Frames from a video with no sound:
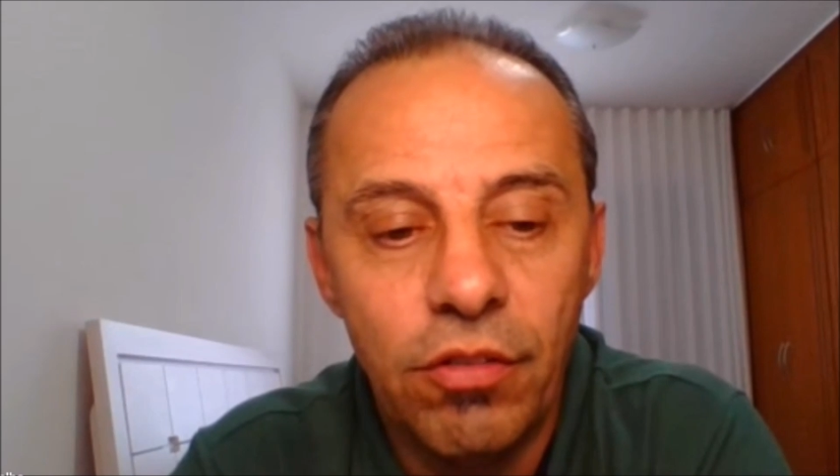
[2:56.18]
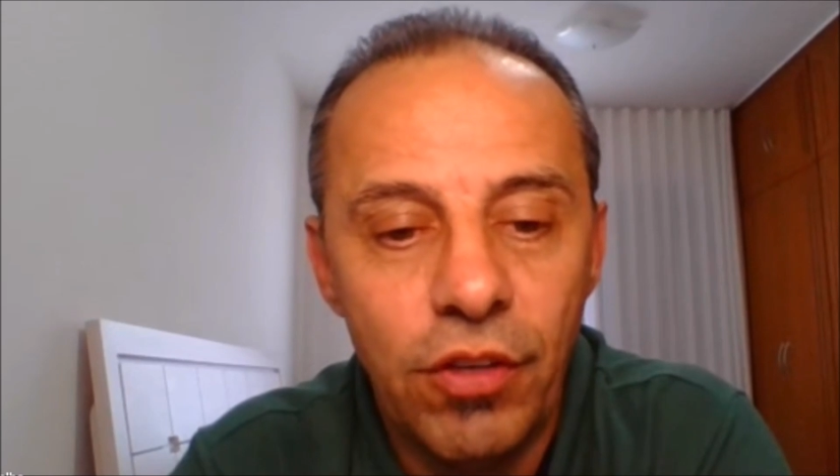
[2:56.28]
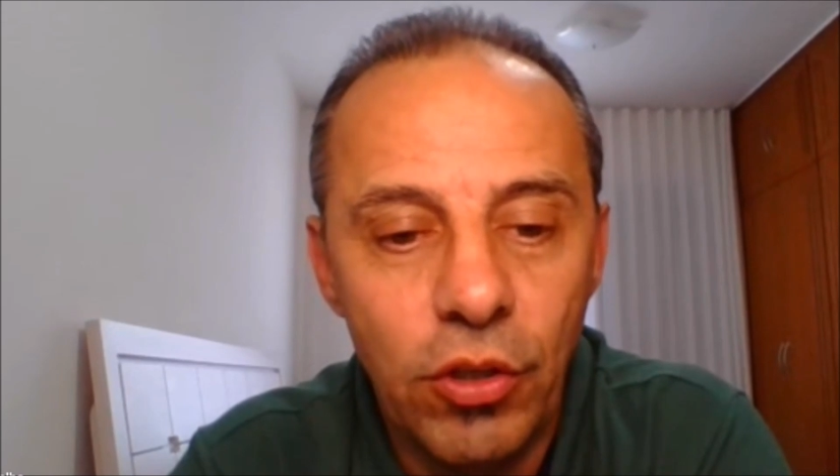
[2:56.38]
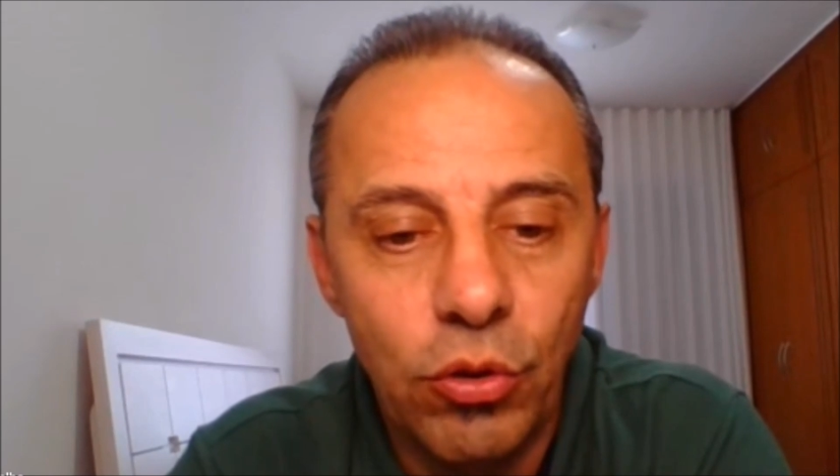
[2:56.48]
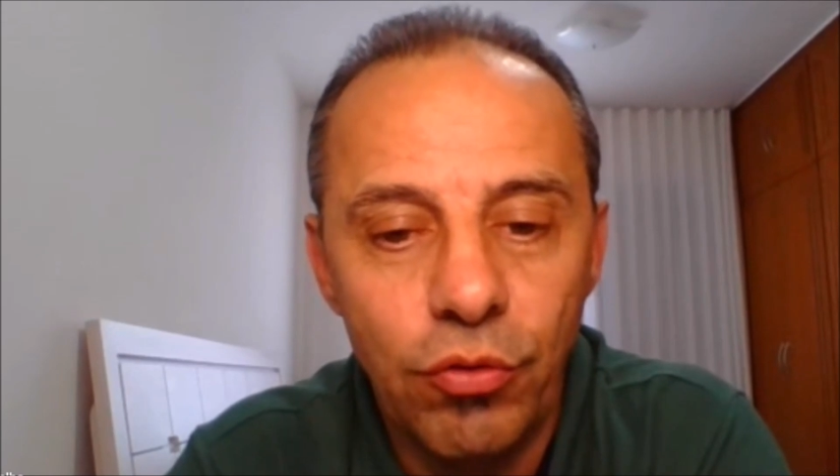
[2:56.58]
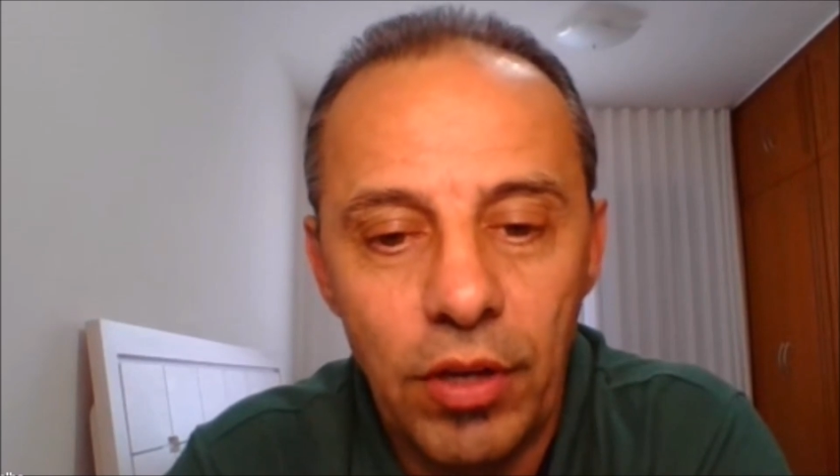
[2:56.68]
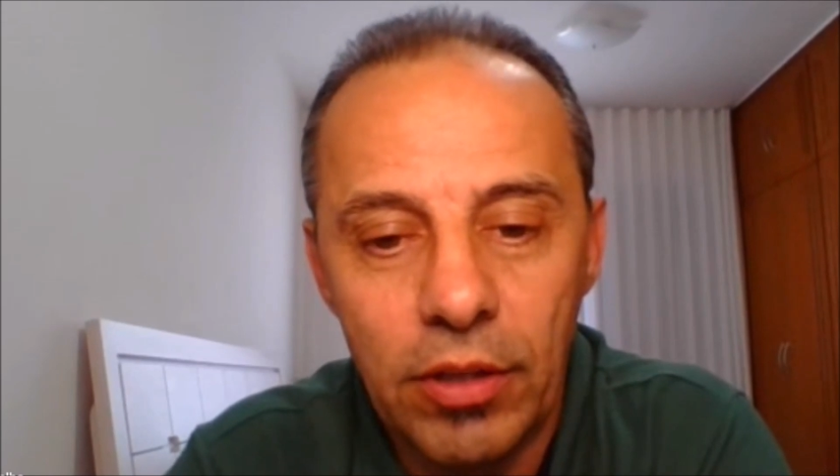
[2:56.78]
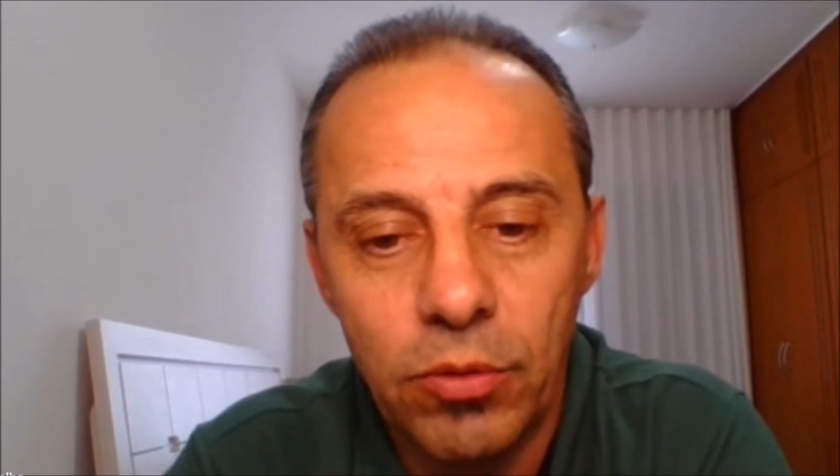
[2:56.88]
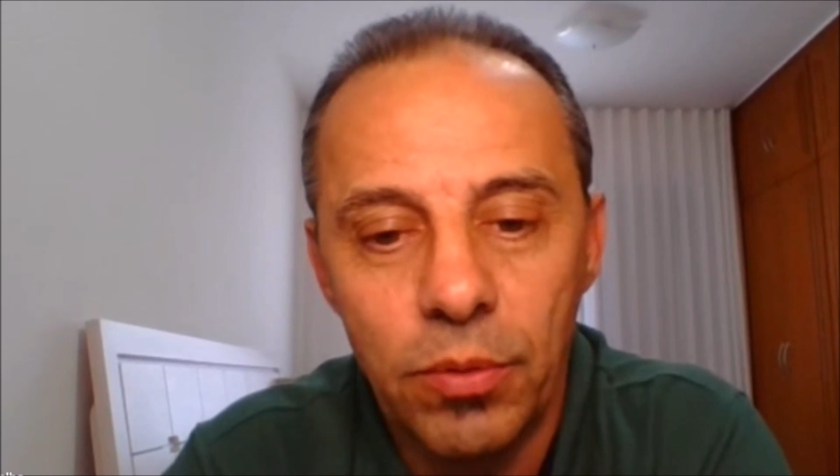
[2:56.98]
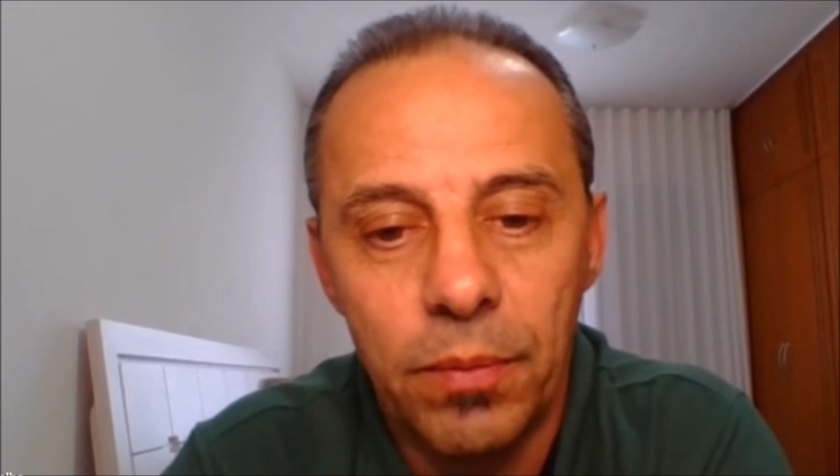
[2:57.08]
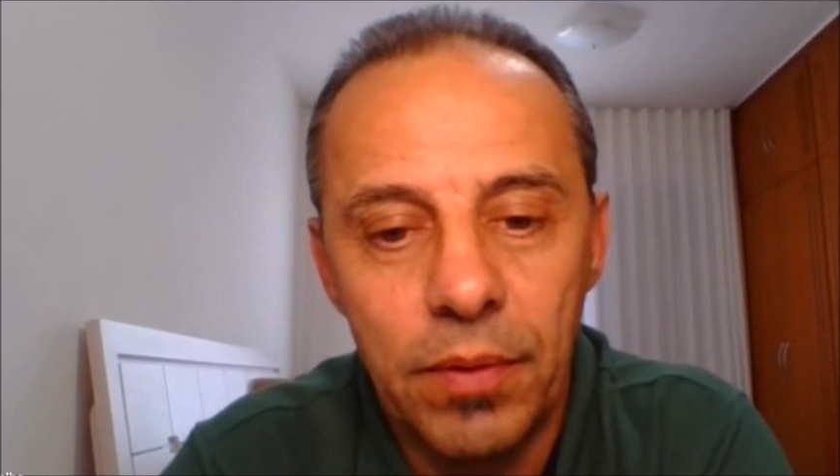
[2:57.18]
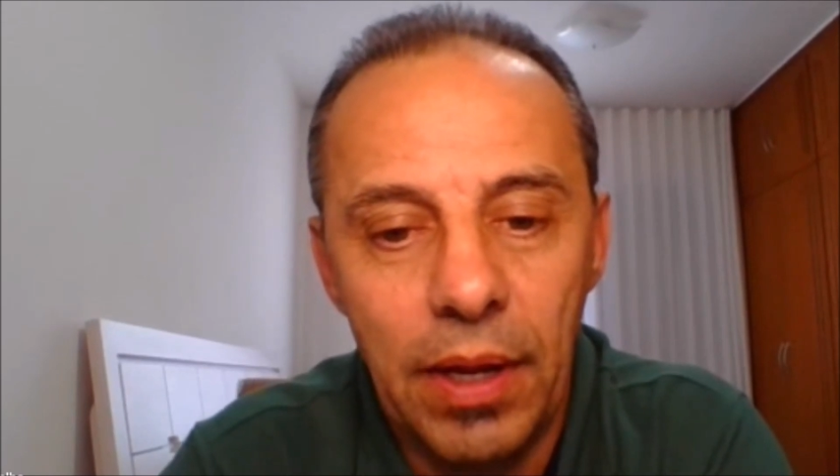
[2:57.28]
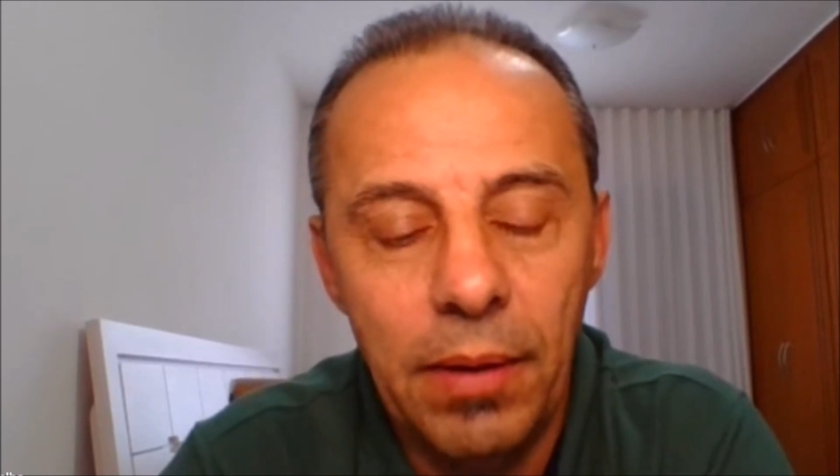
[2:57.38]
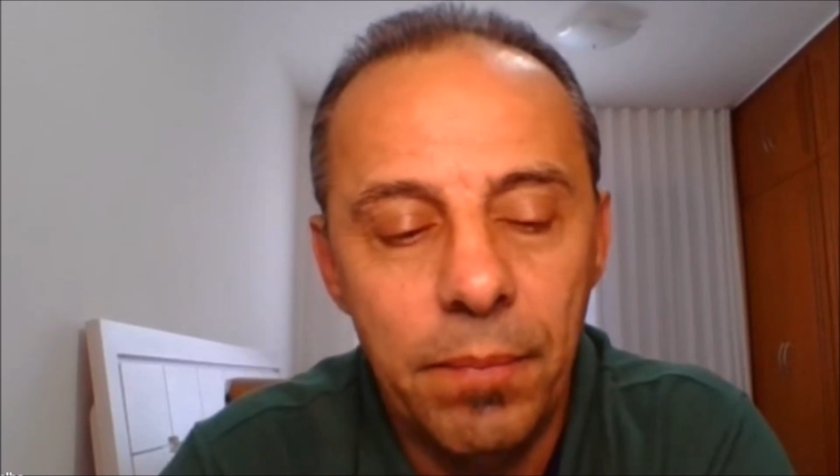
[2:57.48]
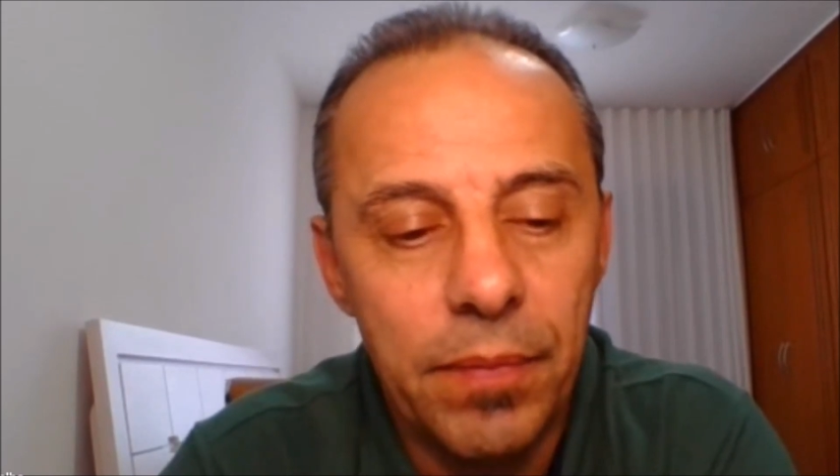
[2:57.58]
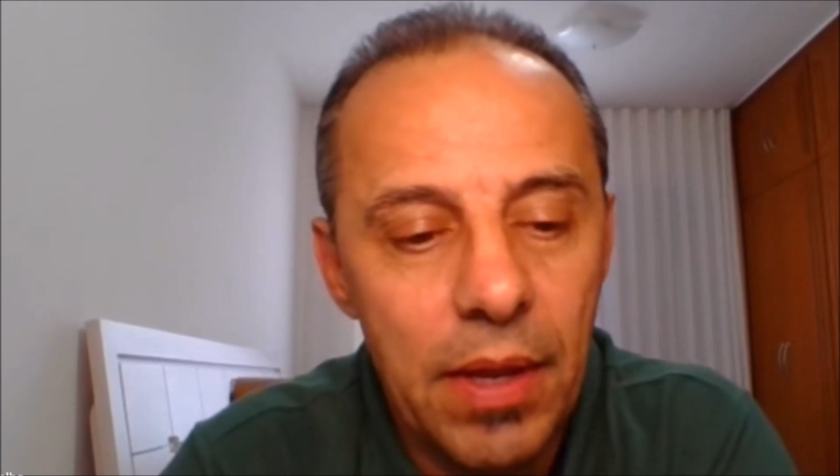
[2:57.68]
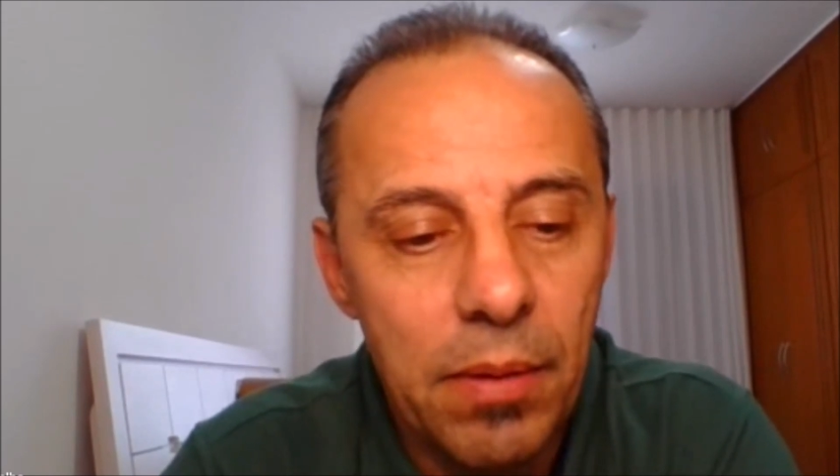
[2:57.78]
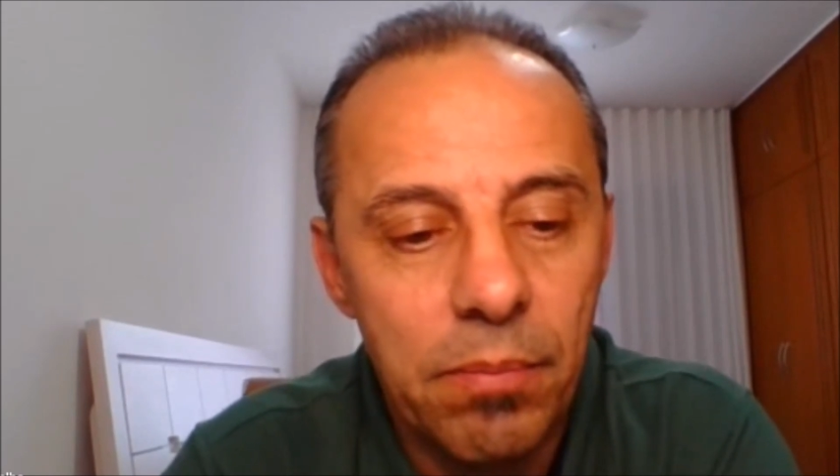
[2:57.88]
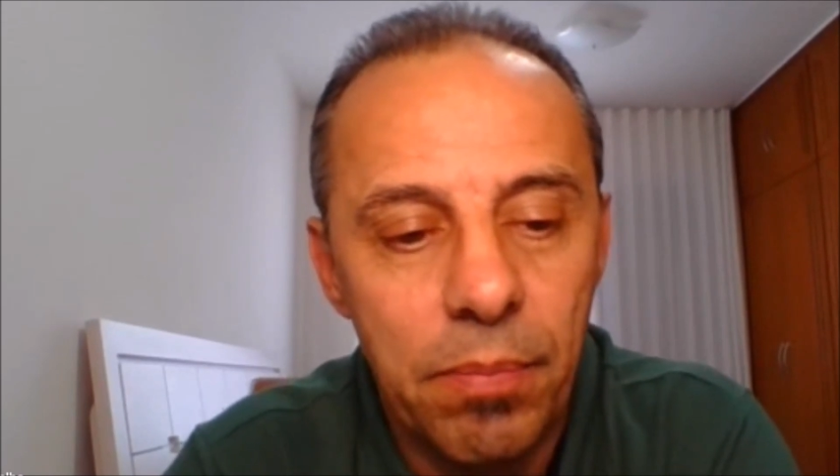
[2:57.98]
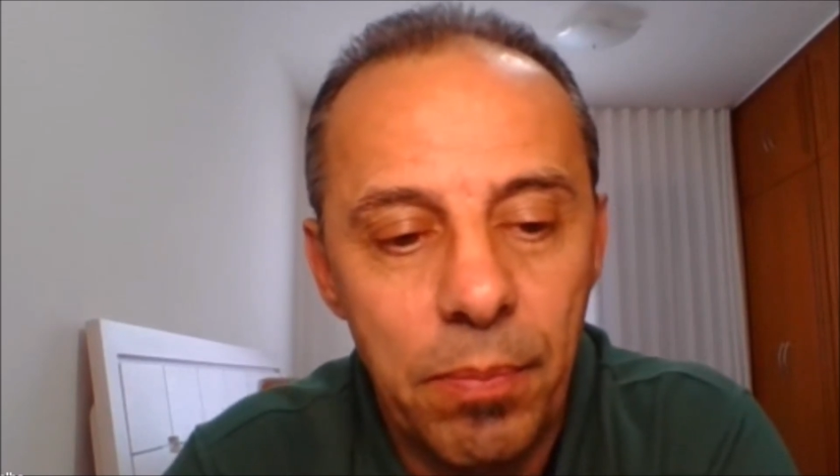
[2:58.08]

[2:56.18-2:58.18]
filho do vento, né? Verdade.